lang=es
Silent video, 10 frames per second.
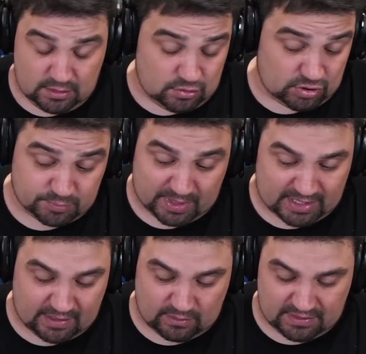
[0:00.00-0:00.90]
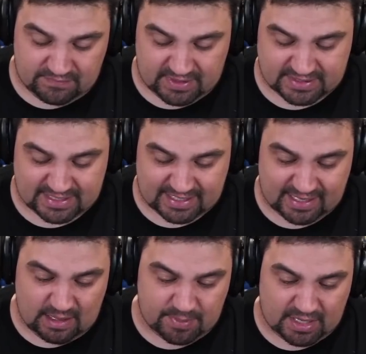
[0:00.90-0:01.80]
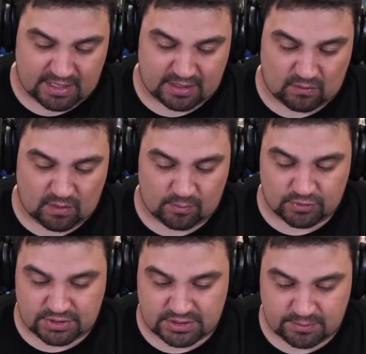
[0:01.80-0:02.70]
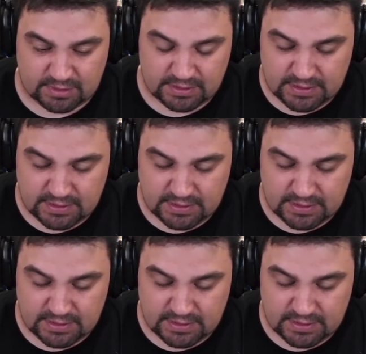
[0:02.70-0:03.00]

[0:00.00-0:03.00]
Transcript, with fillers: No es para nada una cifra exagerada para alguien que juega muchísimo.